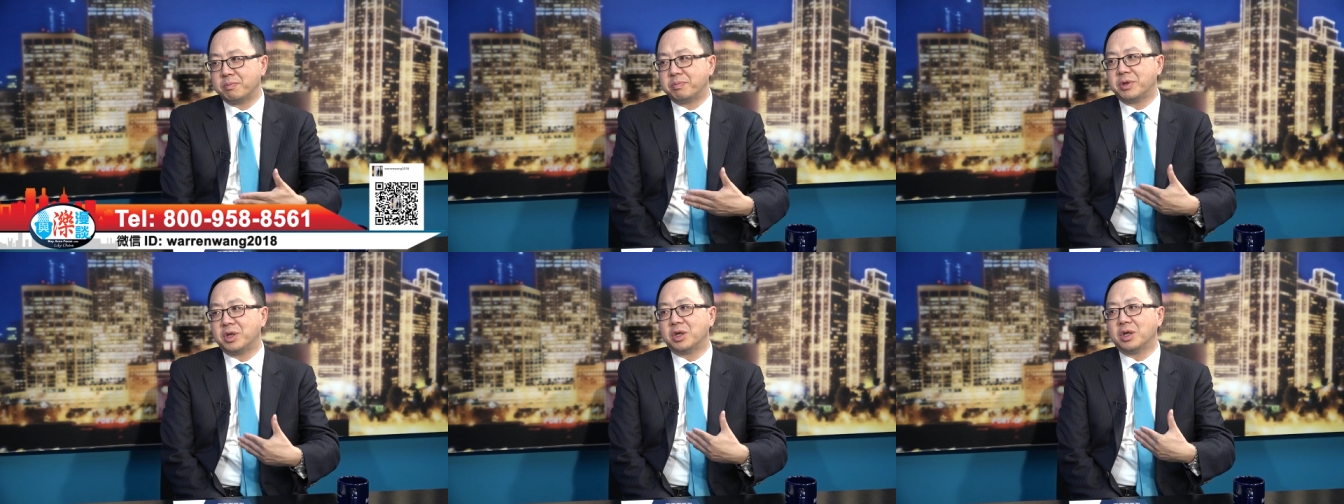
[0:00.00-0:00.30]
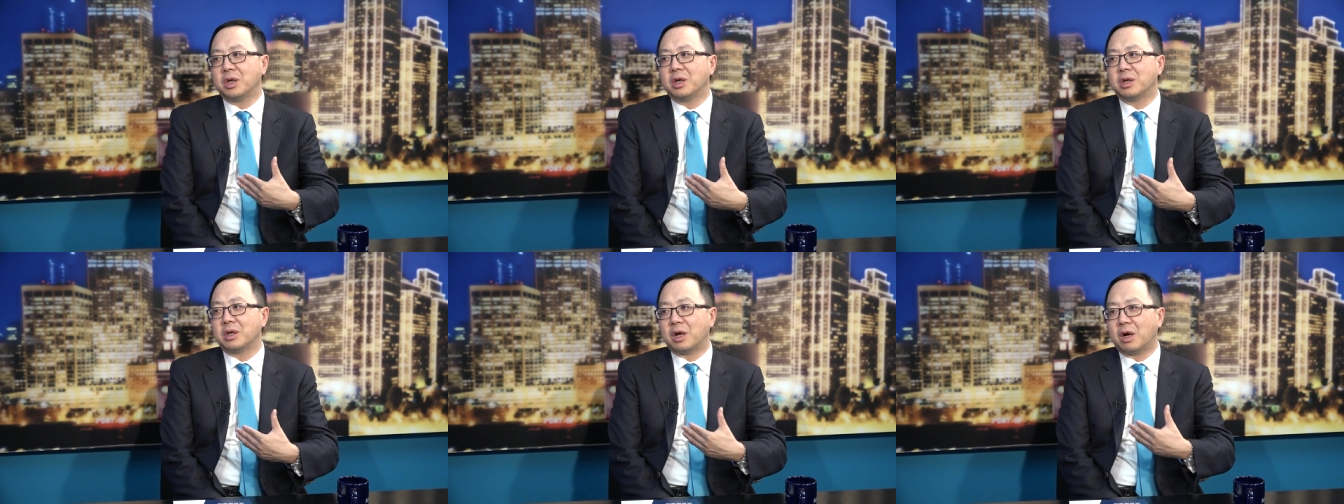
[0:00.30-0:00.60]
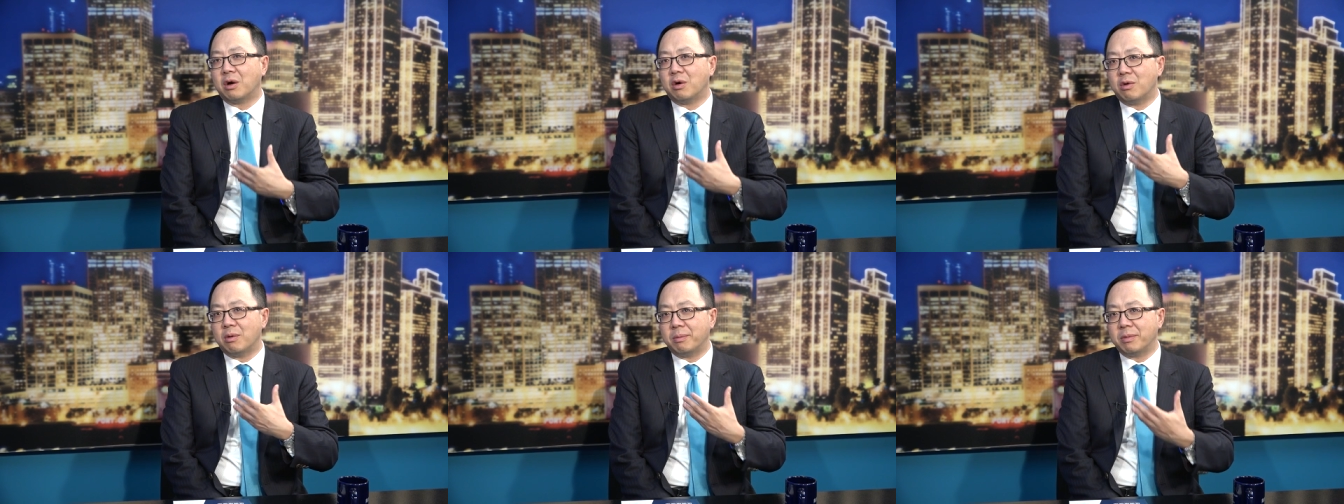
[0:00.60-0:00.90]
频，
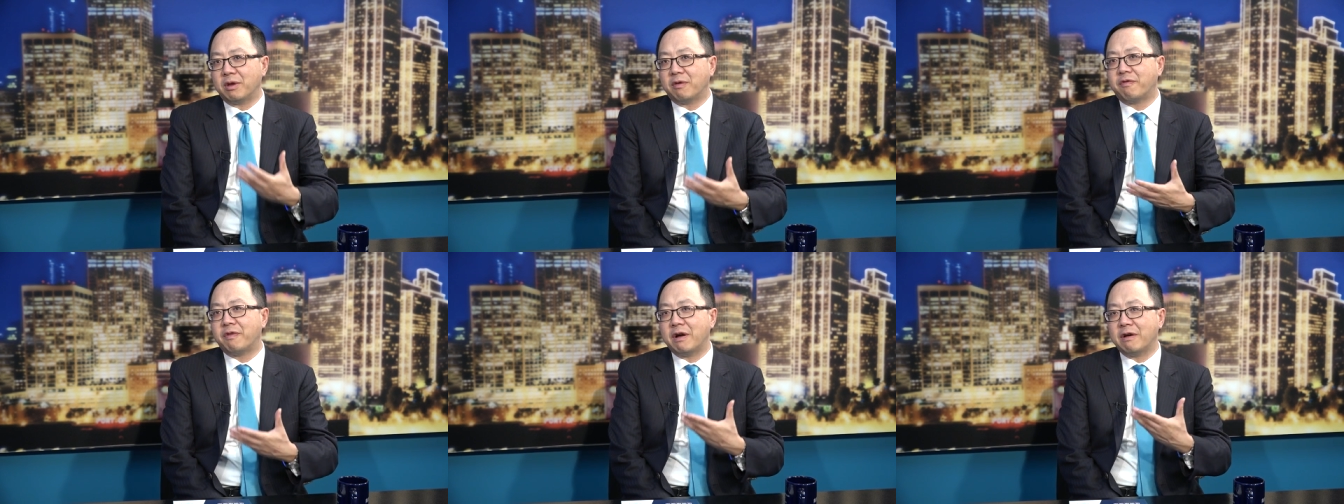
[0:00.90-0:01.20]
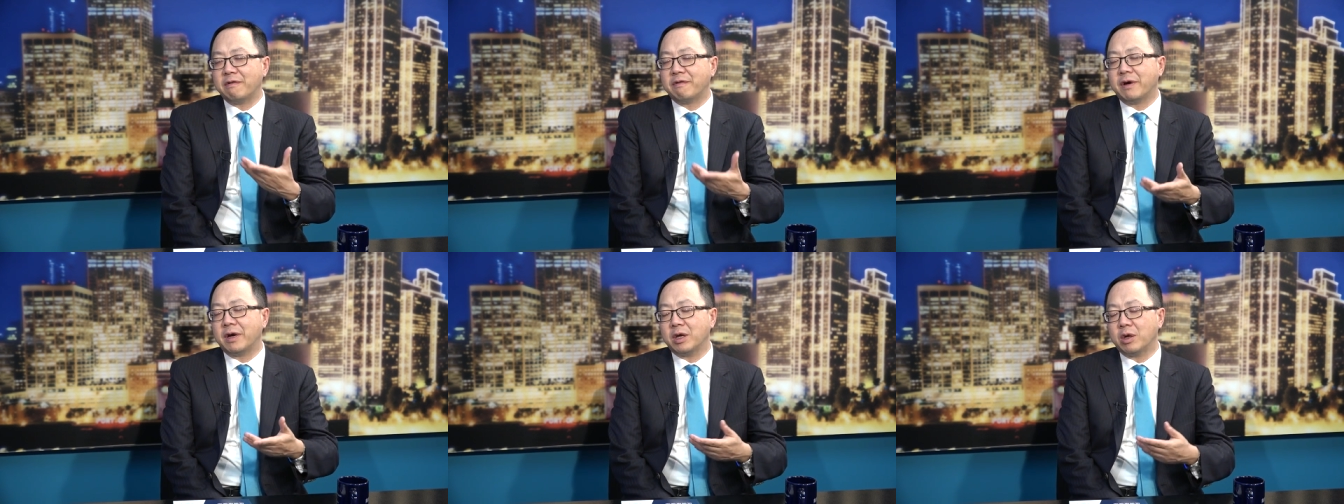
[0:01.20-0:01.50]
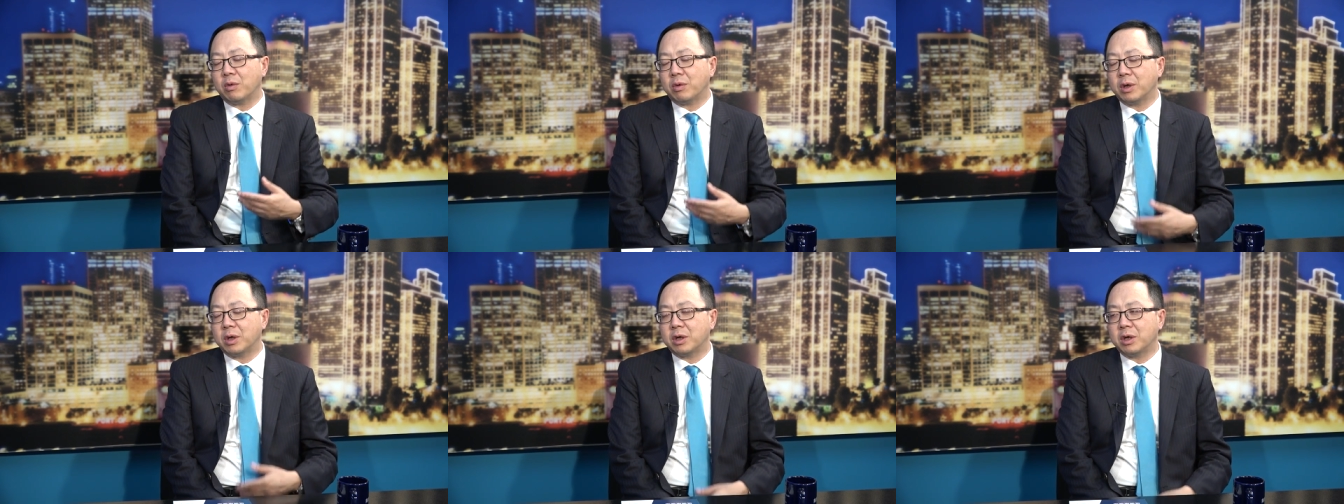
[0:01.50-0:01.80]
然后我们的方法也
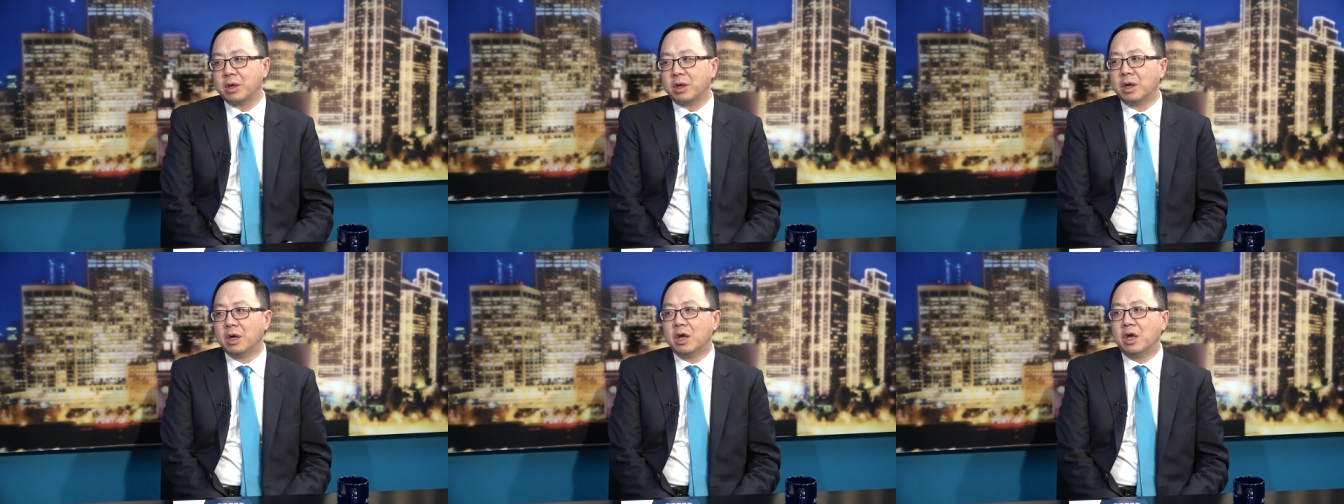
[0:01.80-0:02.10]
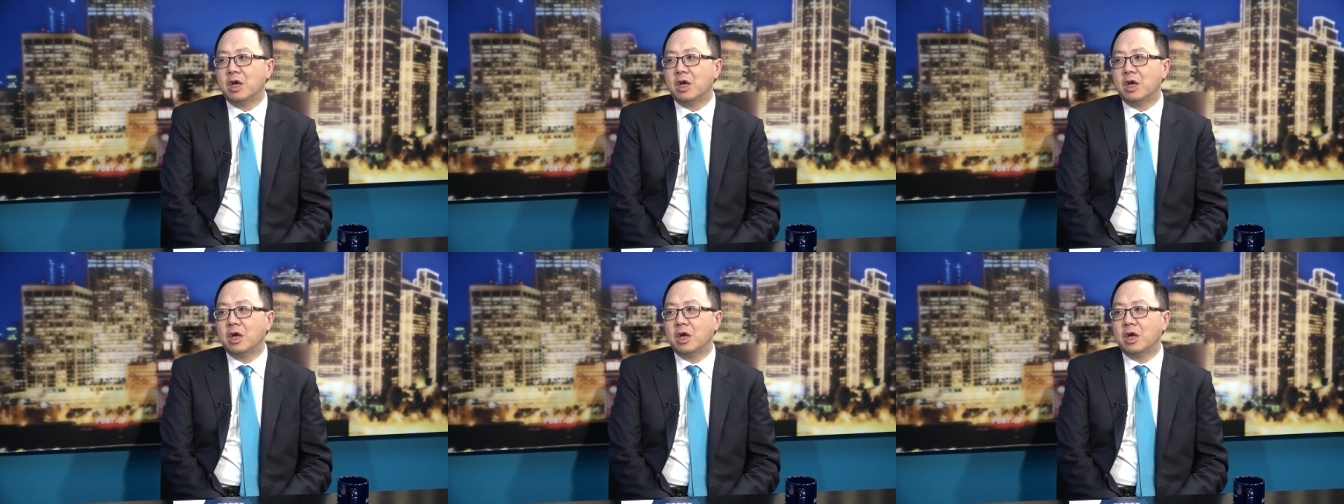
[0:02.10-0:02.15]
会给。